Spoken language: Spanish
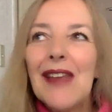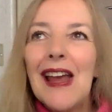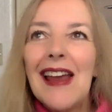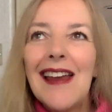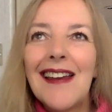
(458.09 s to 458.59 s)

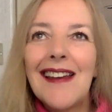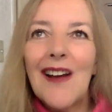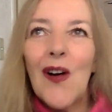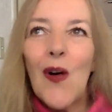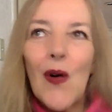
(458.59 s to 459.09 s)

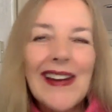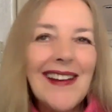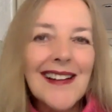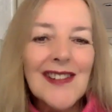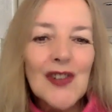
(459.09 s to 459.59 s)
Eh,
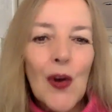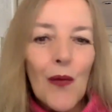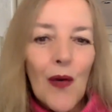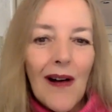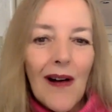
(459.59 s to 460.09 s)
oír es
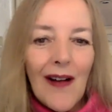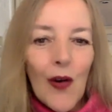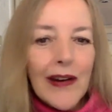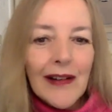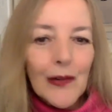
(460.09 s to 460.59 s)
como
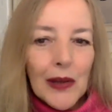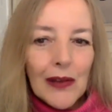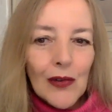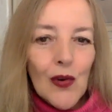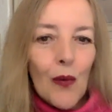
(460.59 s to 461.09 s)
oír
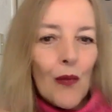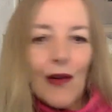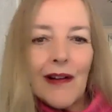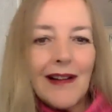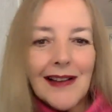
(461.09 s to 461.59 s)
ruidos,
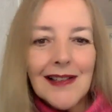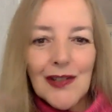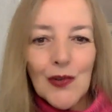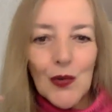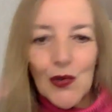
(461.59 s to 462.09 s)
como el que se
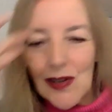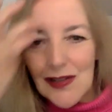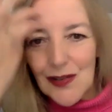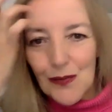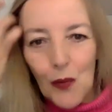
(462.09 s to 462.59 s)
escuchó
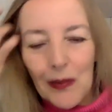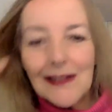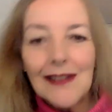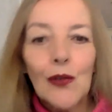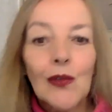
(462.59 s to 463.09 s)
hace un
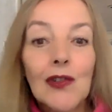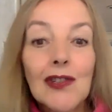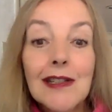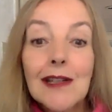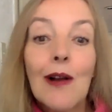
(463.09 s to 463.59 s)
momentito, no
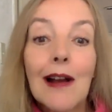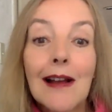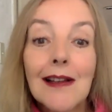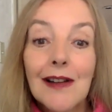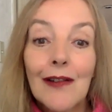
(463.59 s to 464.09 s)
sé si lo
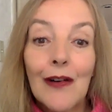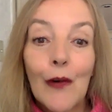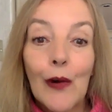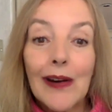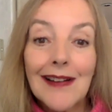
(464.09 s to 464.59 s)
alcanzaron a
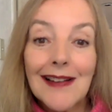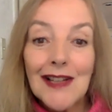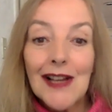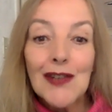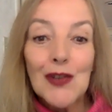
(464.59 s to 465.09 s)
oír, que
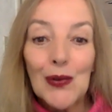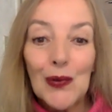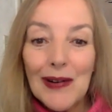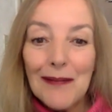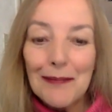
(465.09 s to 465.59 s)
se azotó
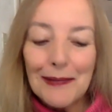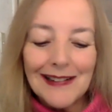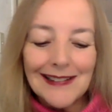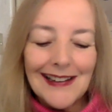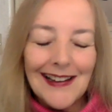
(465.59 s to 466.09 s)
una
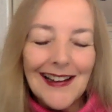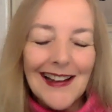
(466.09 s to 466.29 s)
puerta.